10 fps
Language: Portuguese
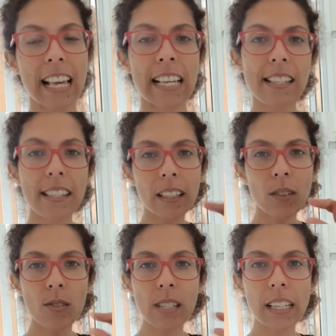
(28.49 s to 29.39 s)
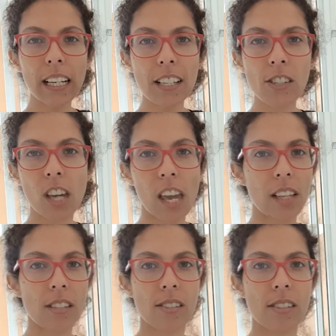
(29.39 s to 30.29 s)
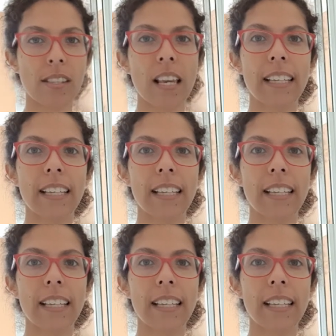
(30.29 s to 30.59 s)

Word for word: Se nos ingredientes